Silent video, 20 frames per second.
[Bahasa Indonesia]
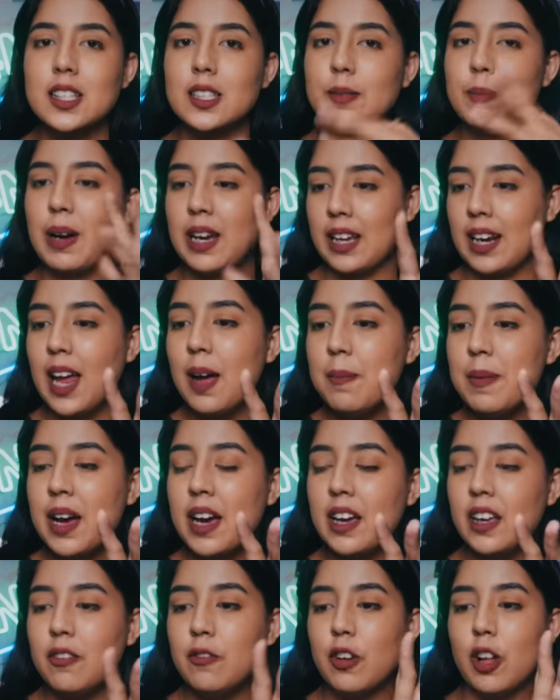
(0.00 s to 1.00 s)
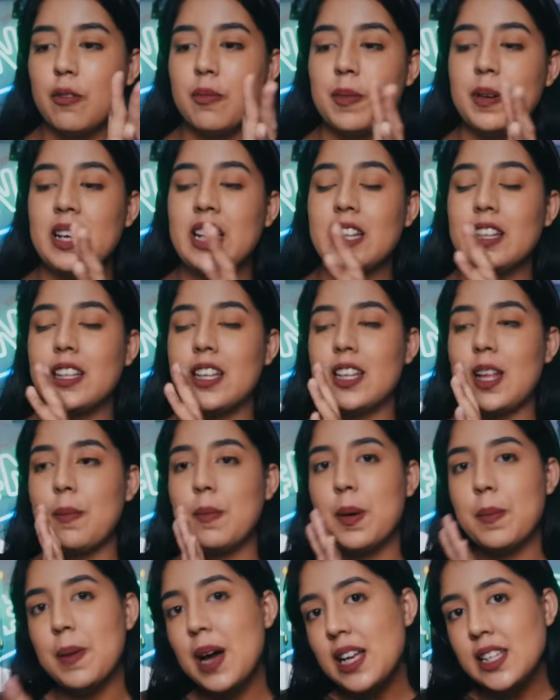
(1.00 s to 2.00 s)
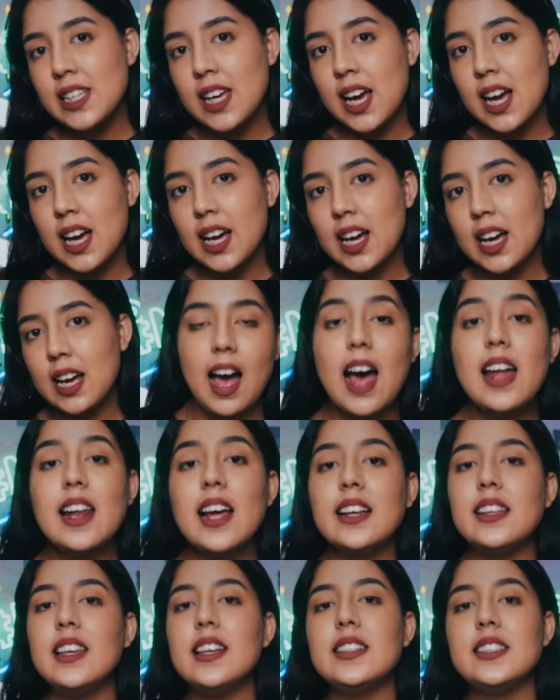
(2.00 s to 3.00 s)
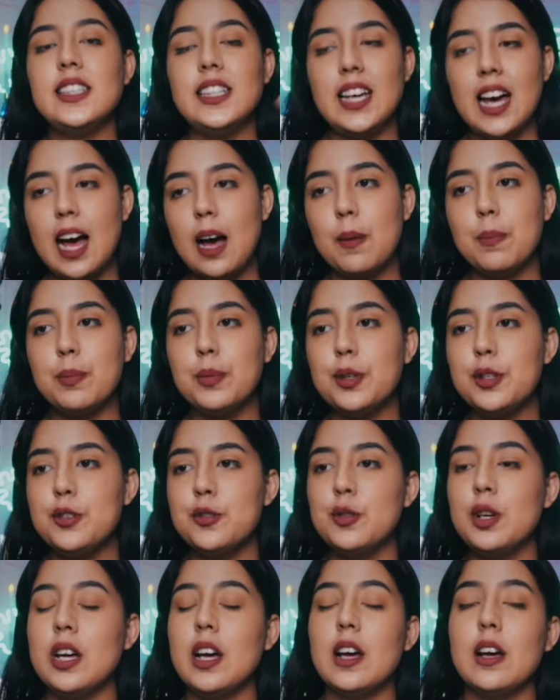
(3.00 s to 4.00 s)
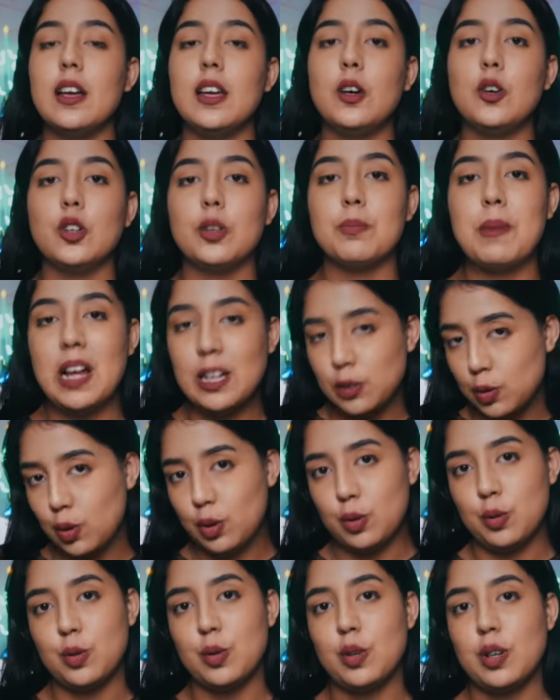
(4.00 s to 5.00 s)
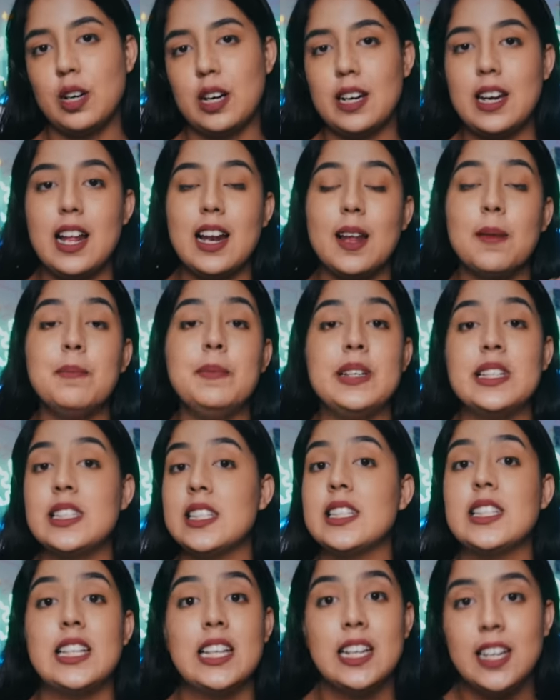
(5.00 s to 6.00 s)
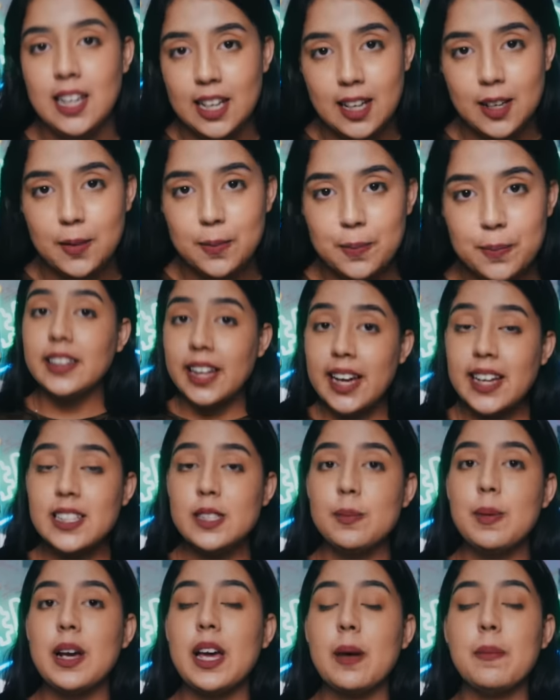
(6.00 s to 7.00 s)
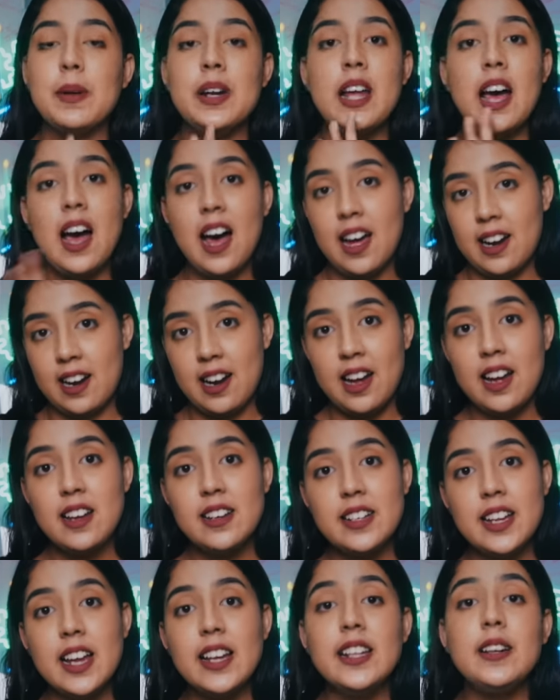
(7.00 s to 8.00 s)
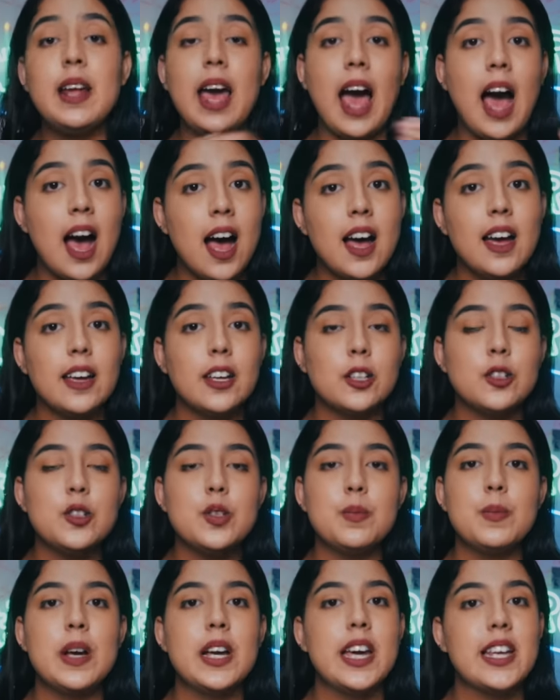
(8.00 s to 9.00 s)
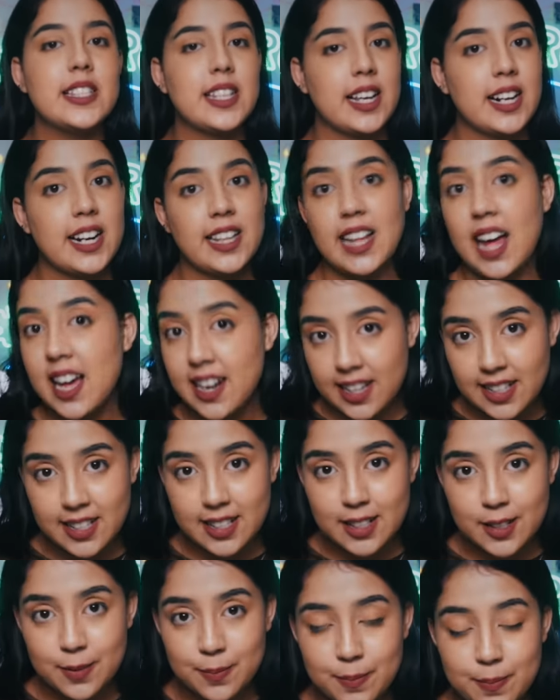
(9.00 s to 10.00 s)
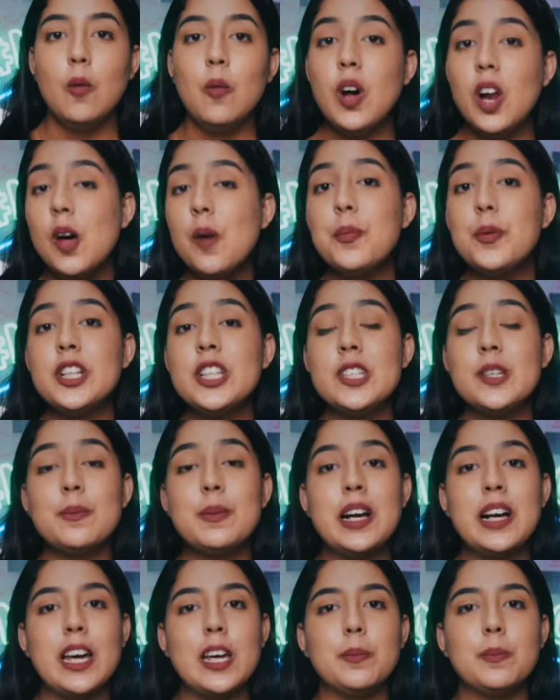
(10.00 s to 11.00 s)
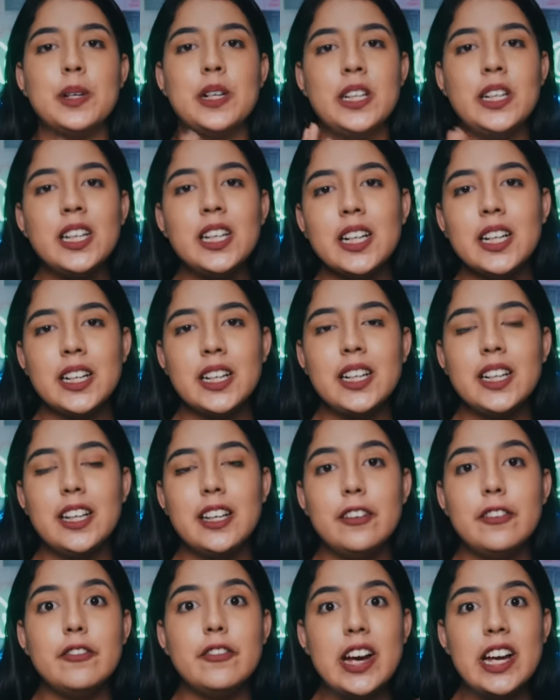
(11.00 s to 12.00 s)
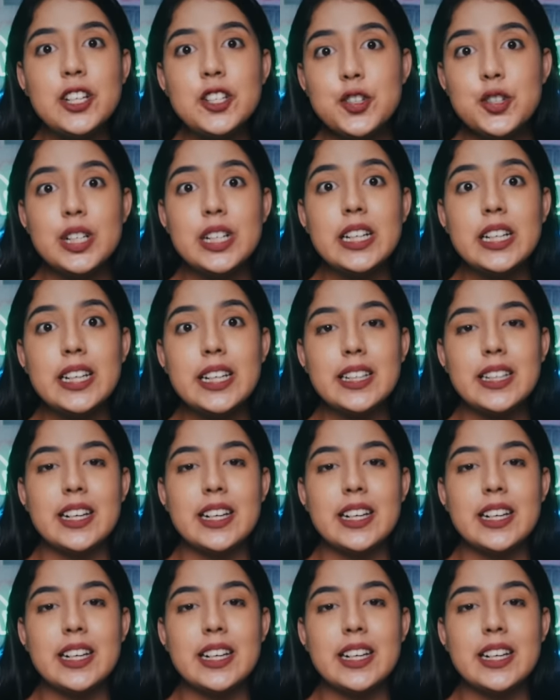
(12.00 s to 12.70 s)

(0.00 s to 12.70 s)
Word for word: Semakin lama involvementnya T tambah banyak, anaknya si A pun juga ikut masuk tuh ke dalam bisnis ini. T sebagai bendahara dan A itu sebagai sekretaris. Walaupun sebagai pendiri, eventually